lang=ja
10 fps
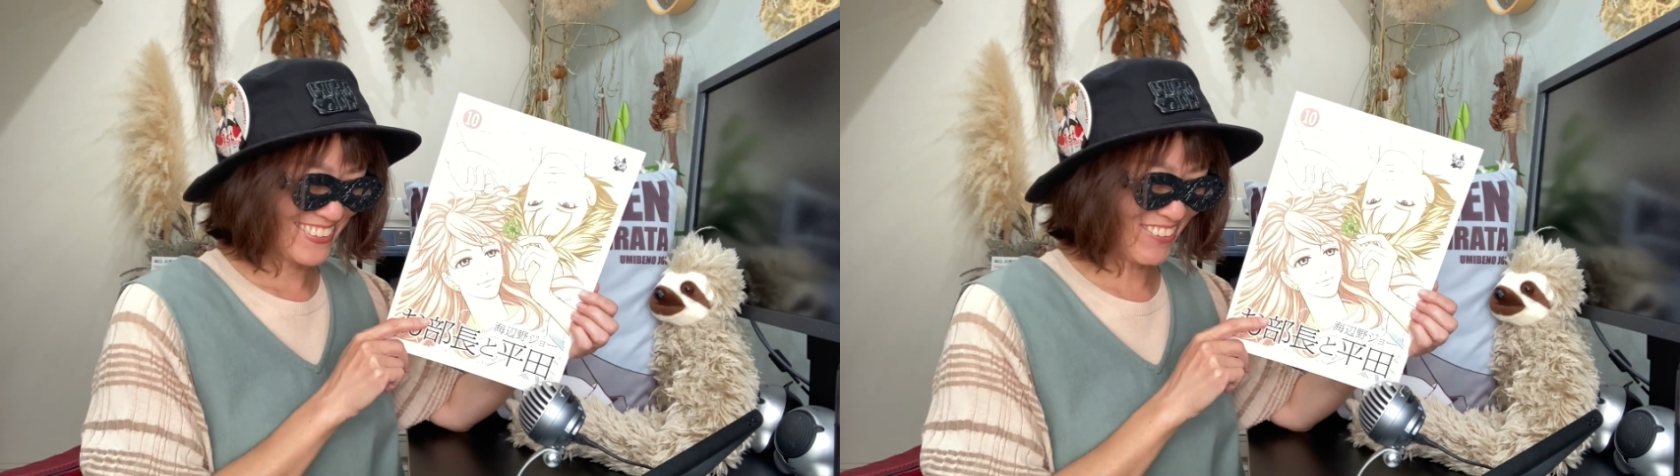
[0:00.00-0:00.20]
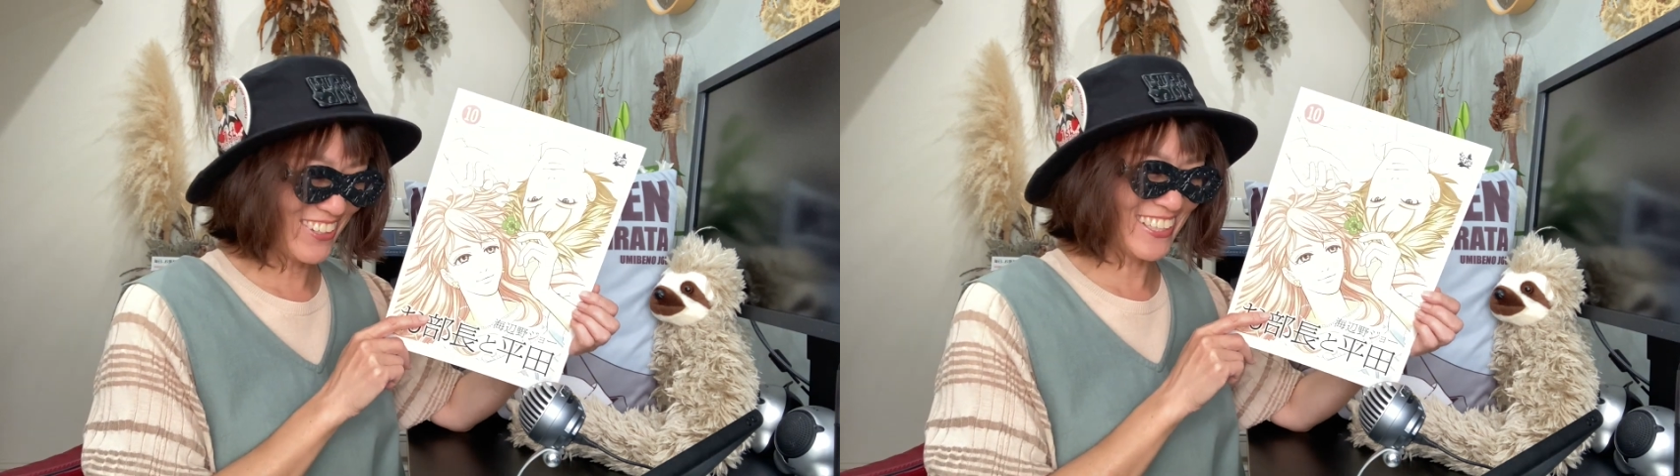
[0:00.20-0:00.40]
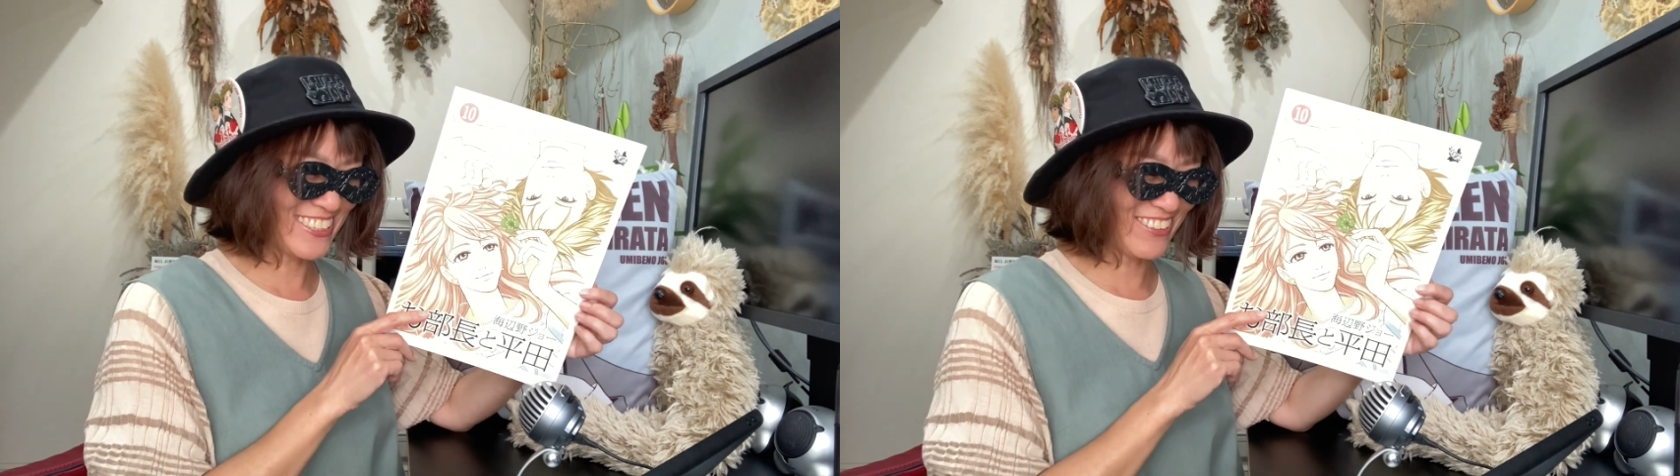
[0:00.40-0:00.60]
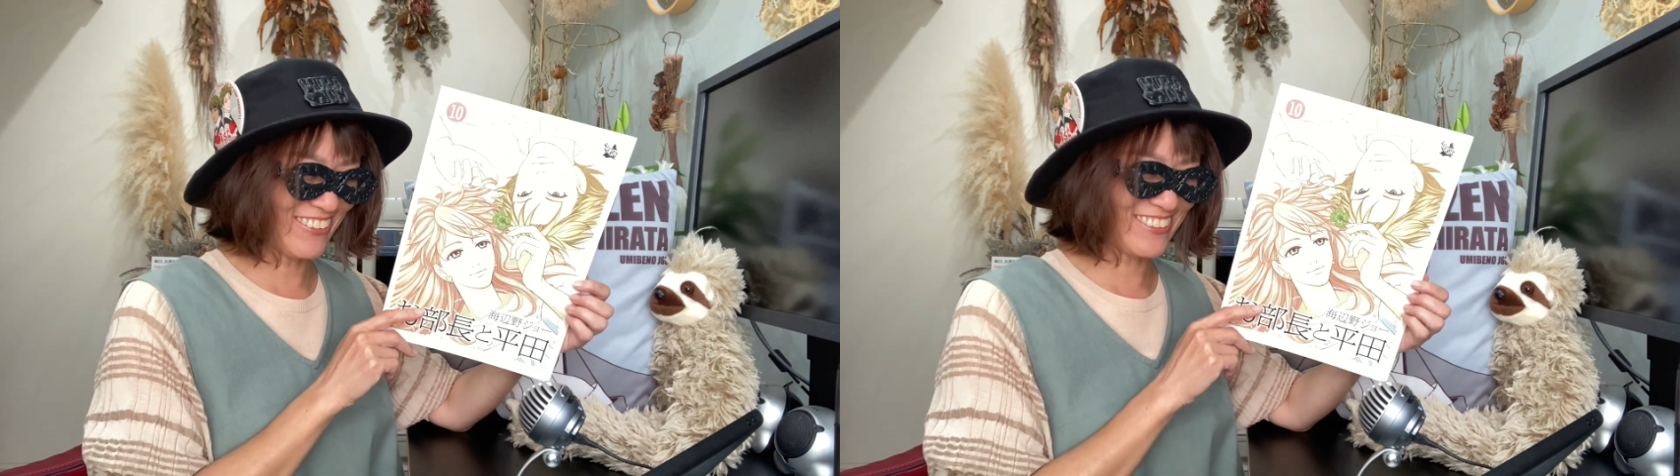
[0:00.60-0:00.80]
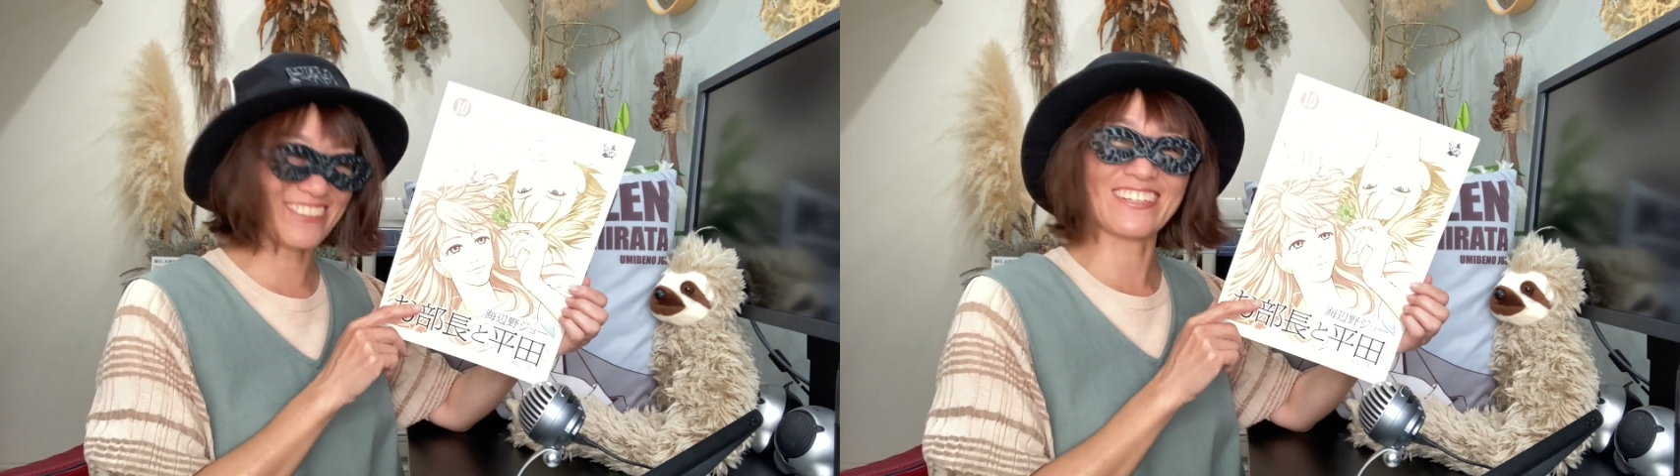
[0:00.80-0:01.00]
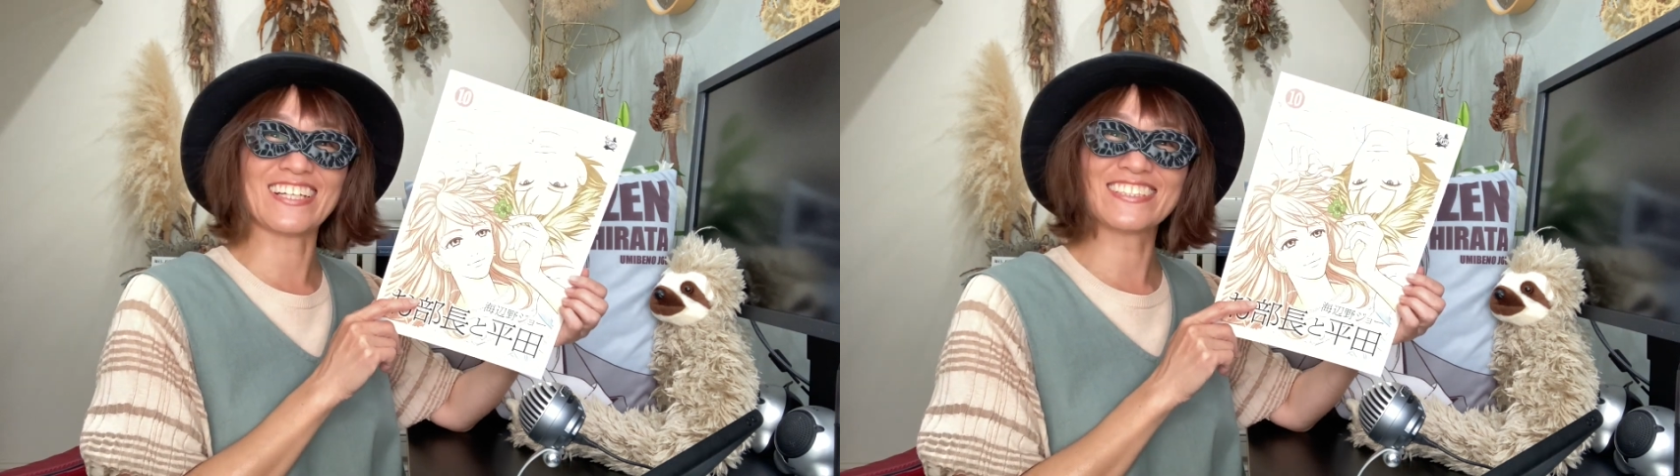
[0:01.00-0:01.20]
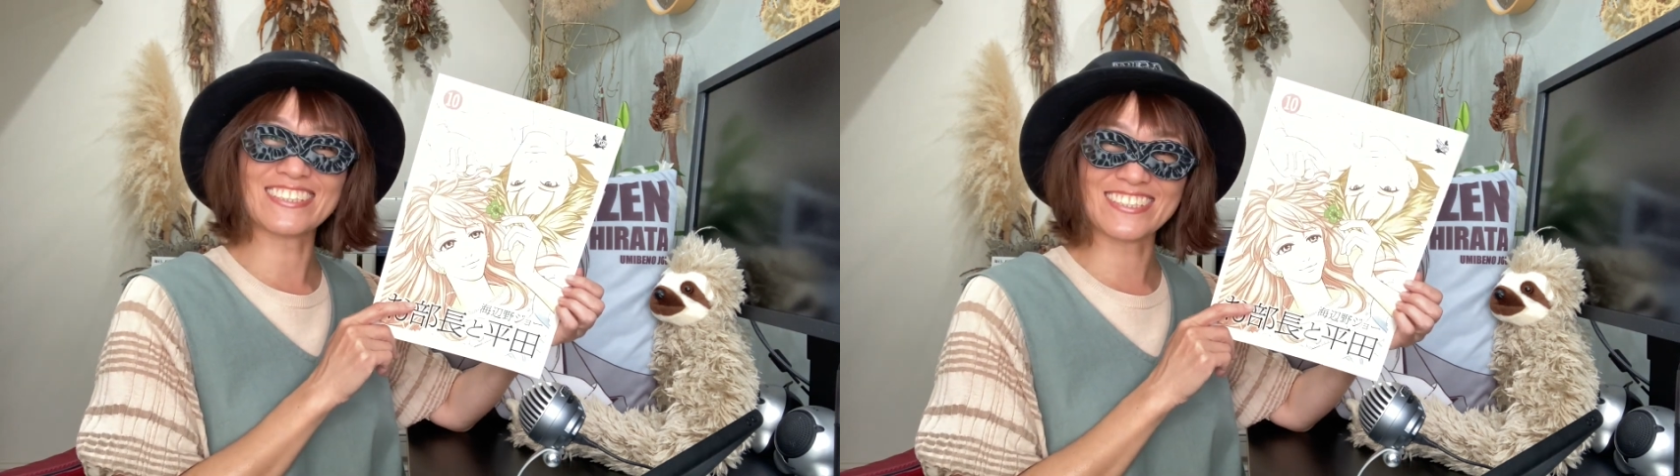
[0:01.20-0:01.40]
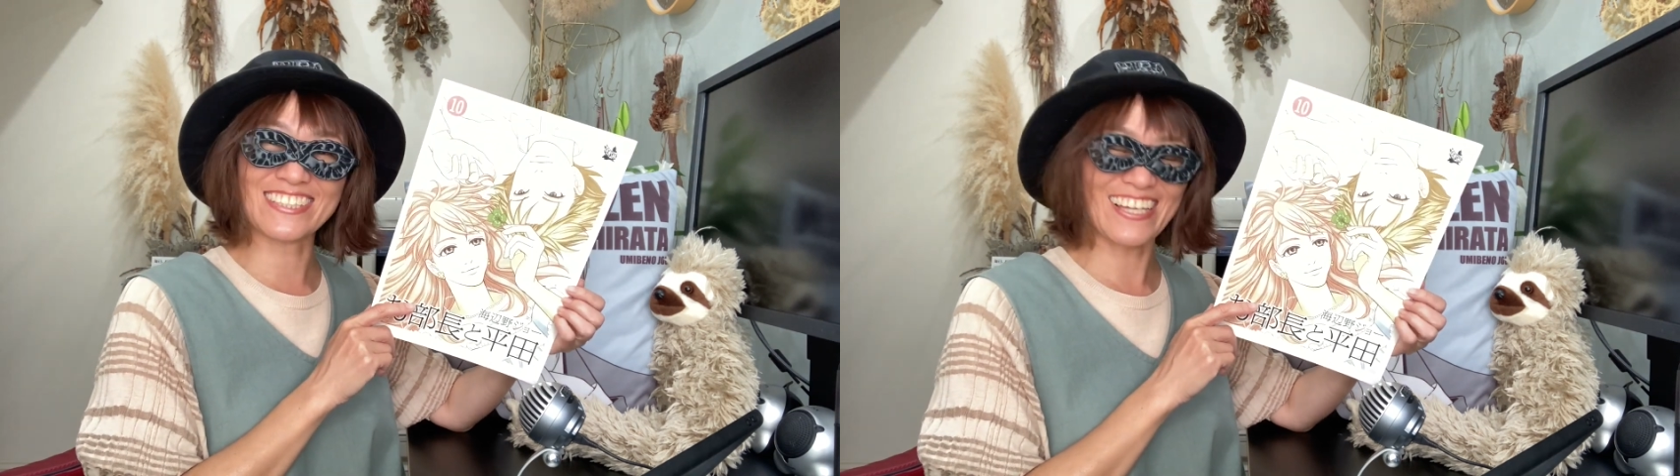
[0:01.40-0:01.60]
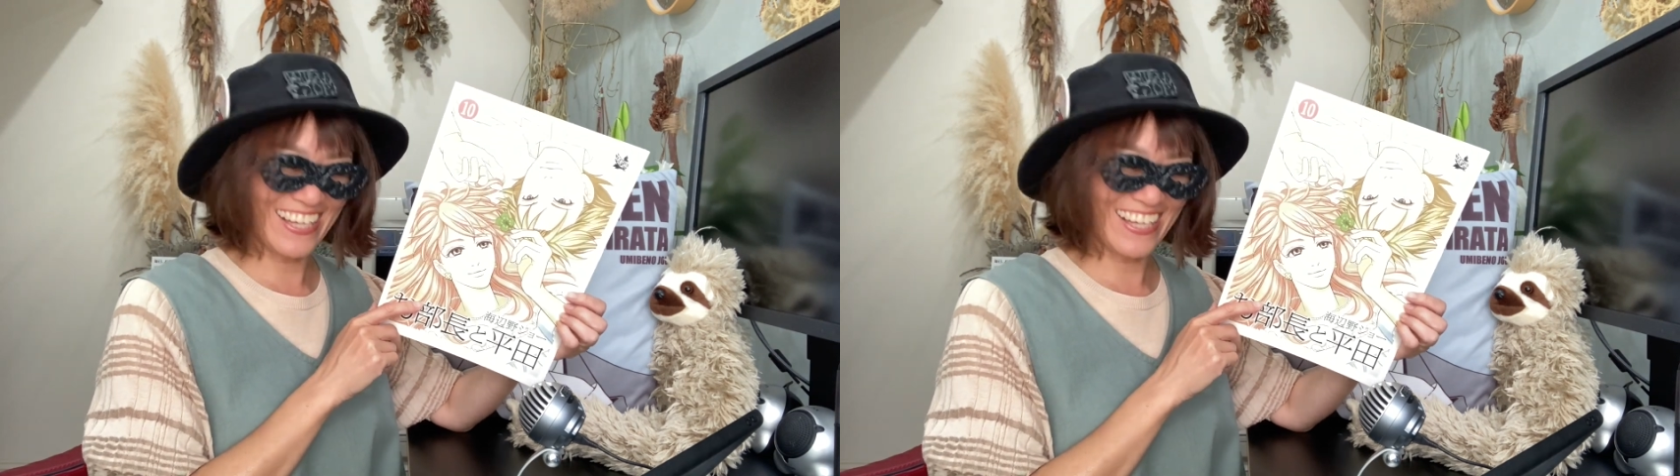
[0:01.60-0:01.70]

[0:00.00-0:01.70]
これはすごいっていうのはあれですね。